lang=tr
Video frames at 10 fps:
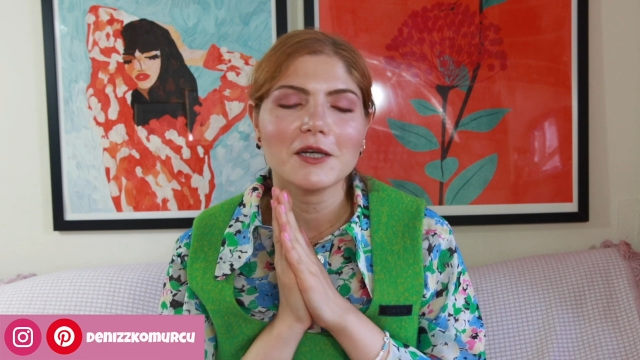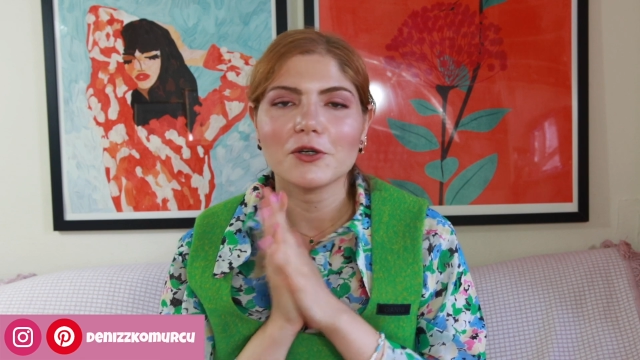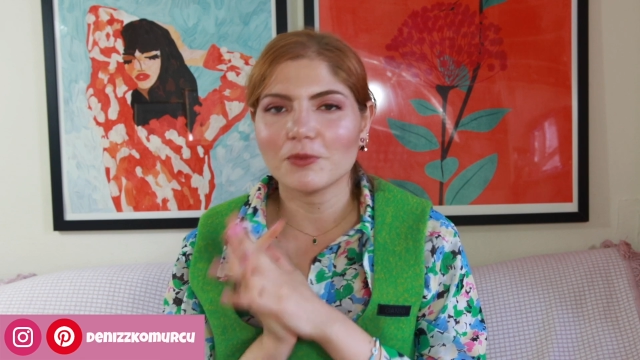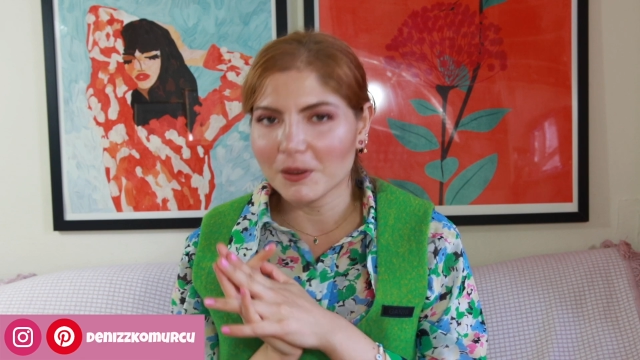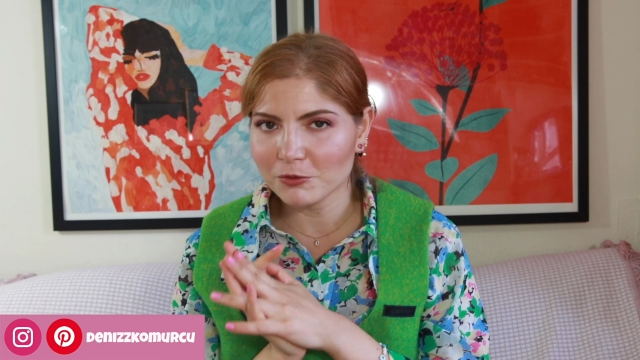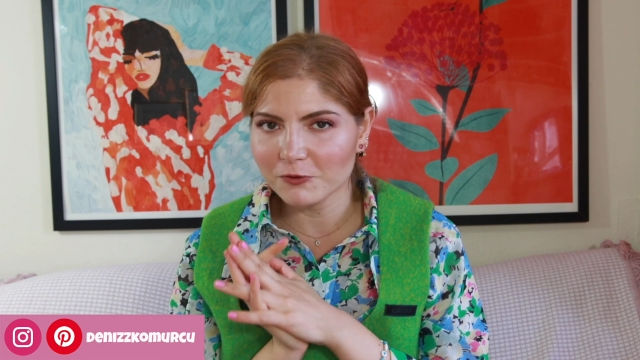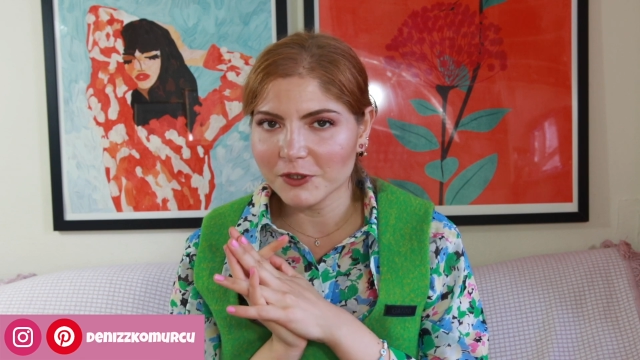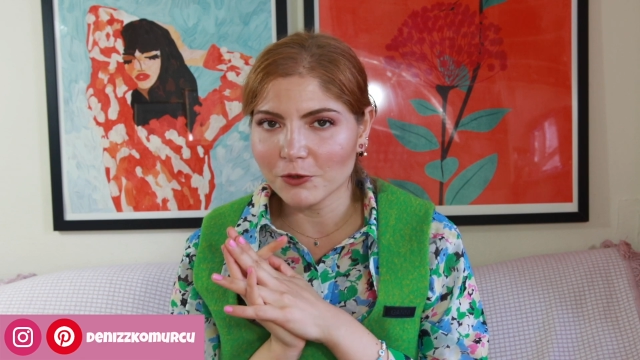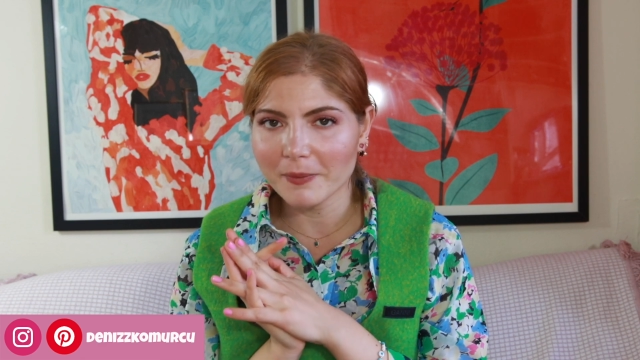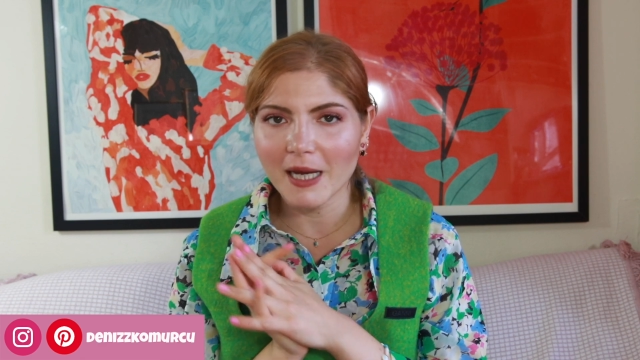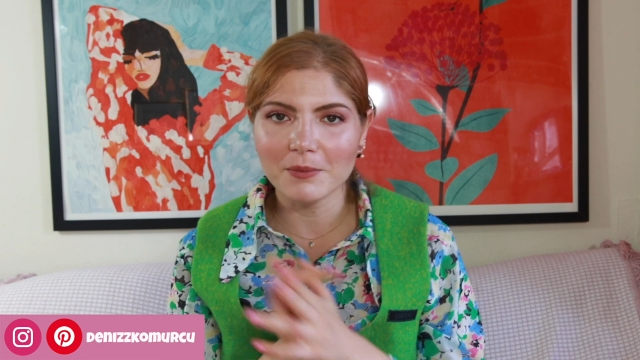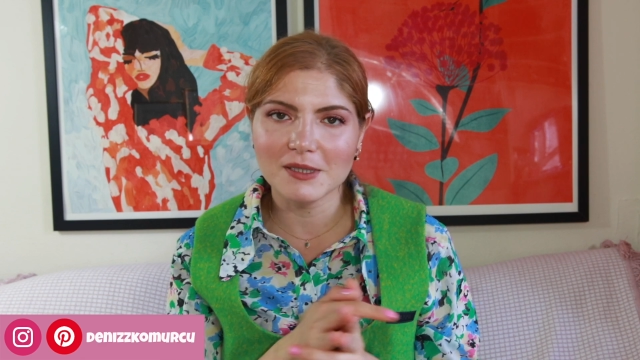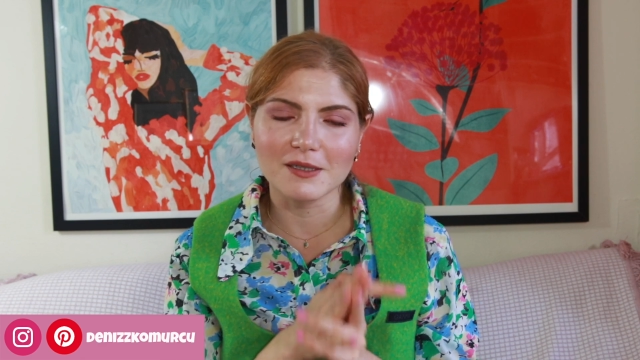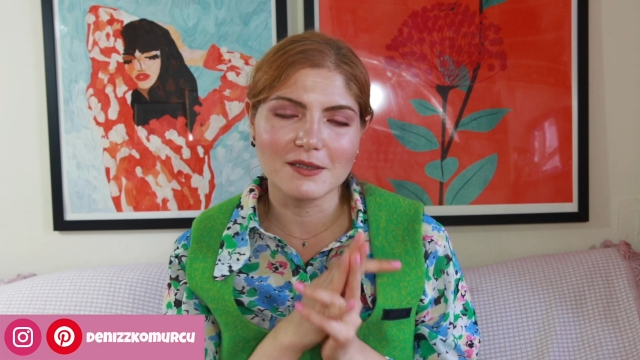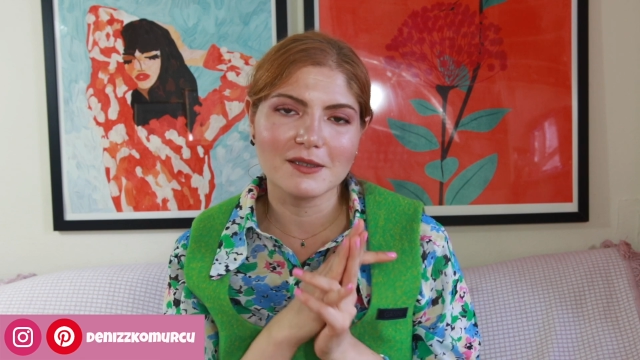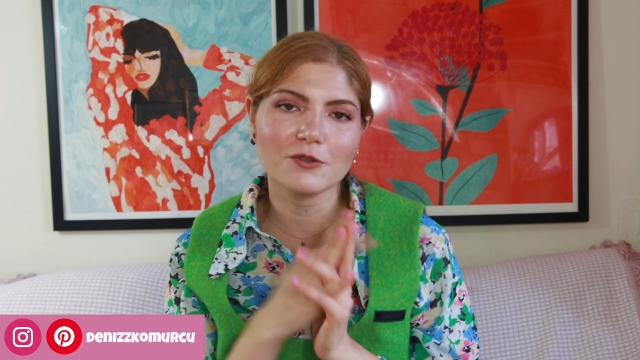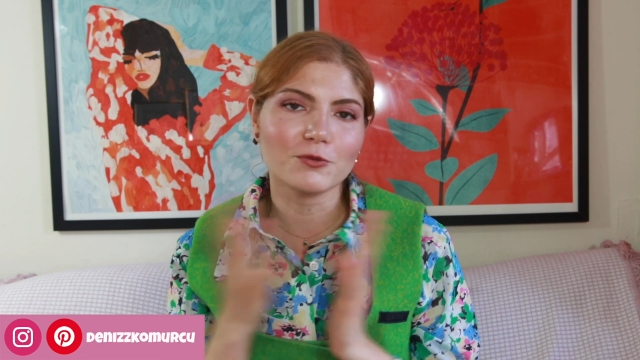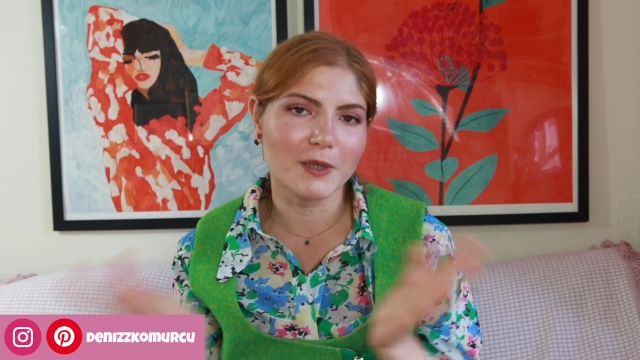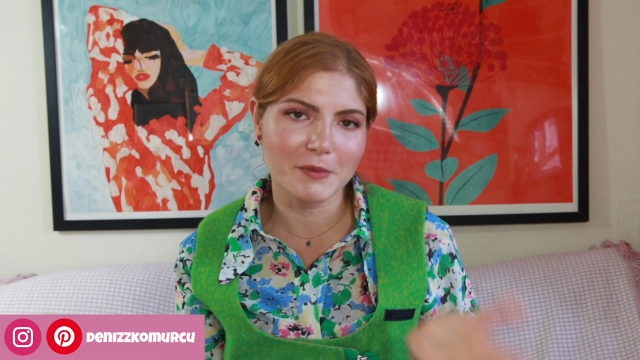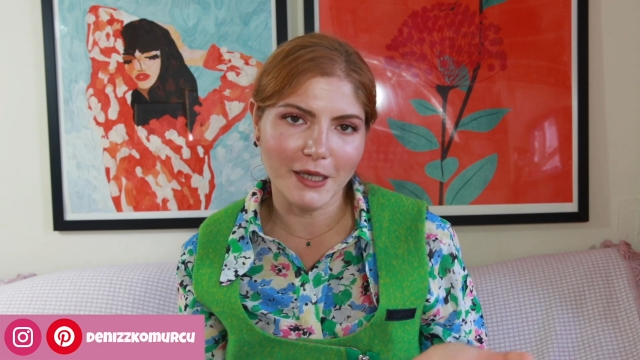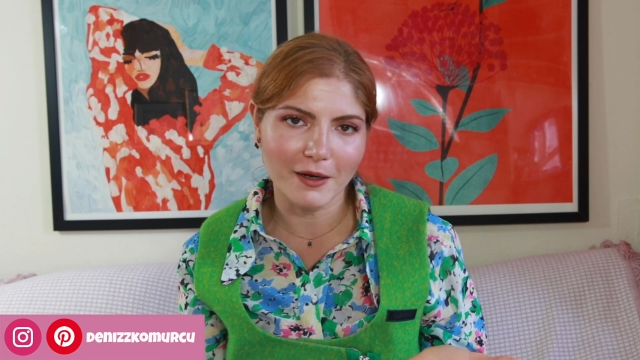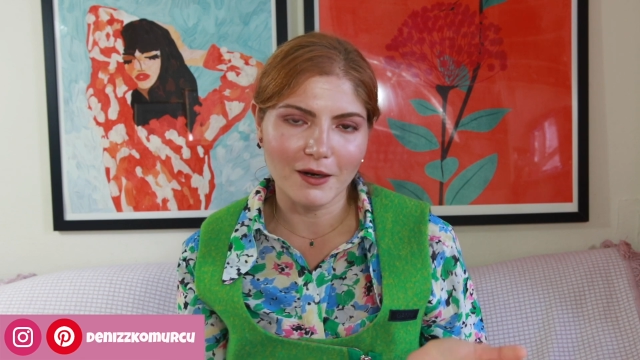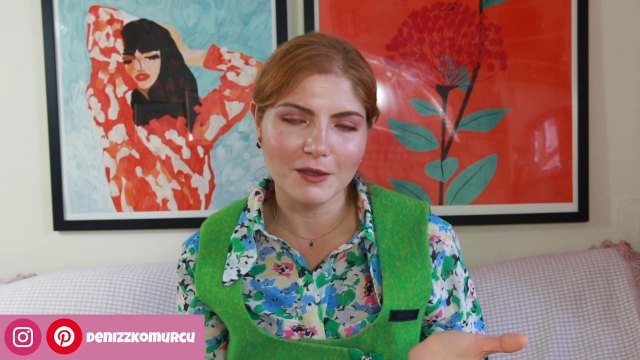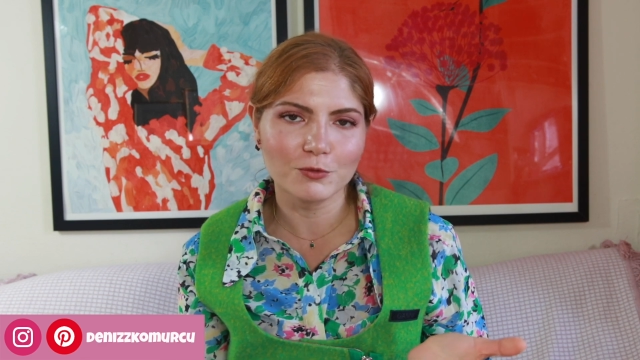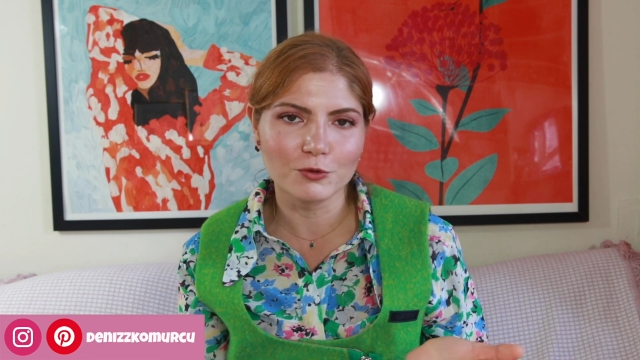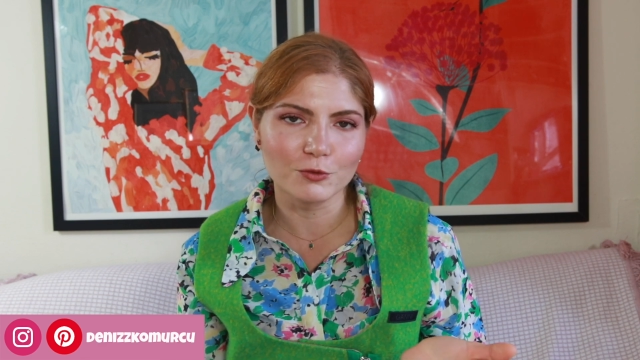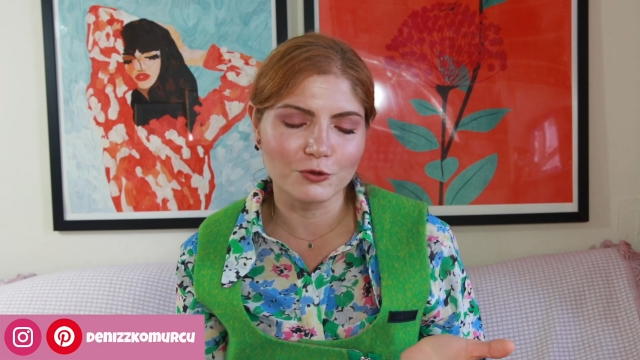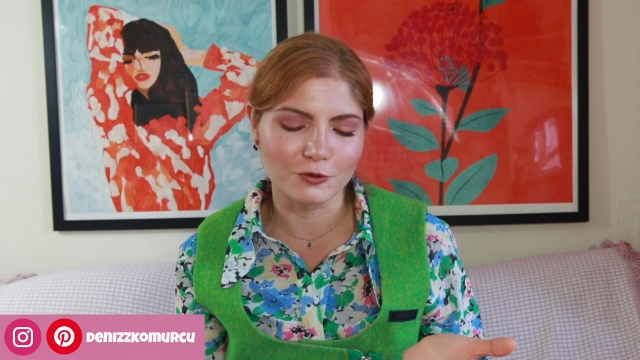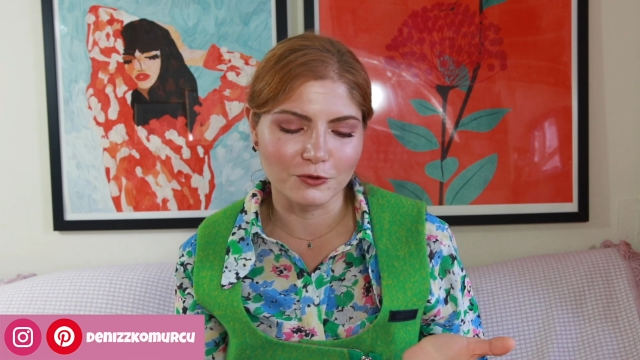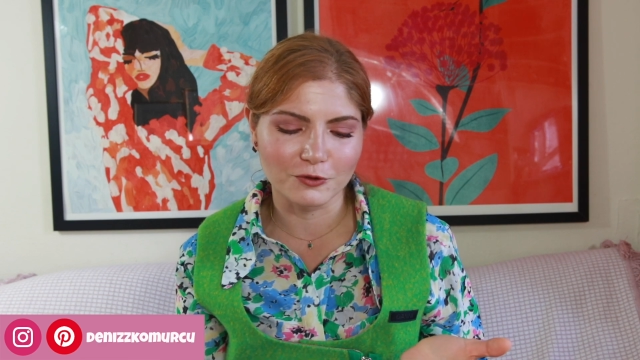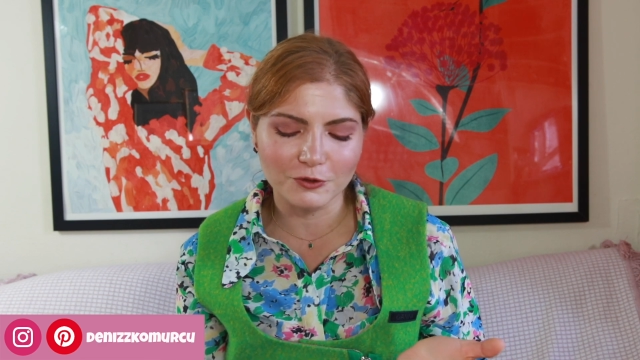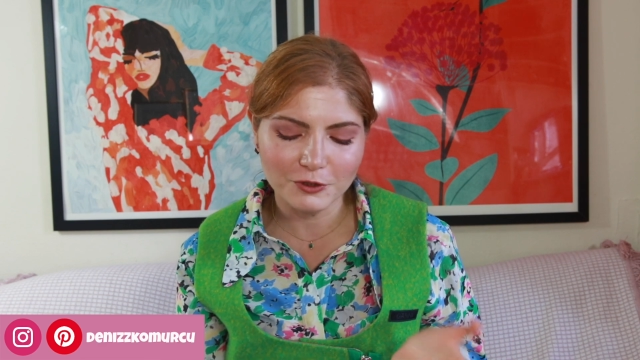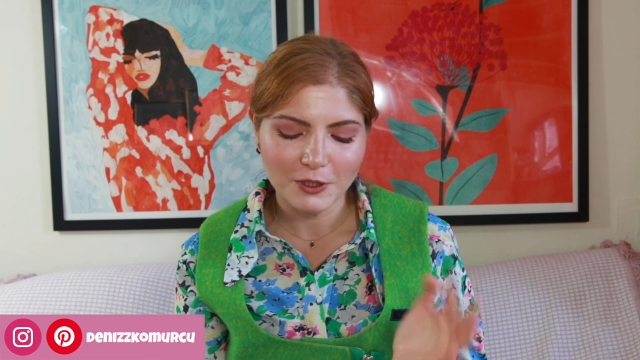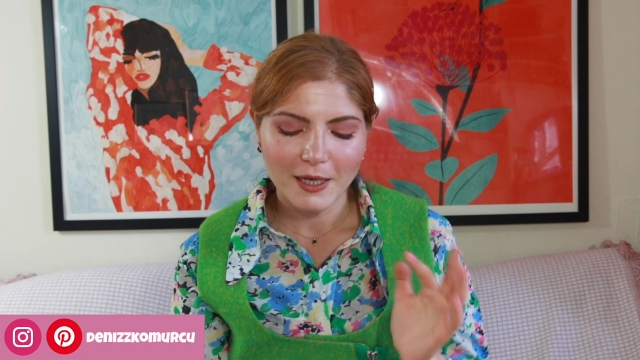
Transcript: Umarım bu videomu beğenmişsinizdir. Umarım yararlı bulmuşsunuzdur.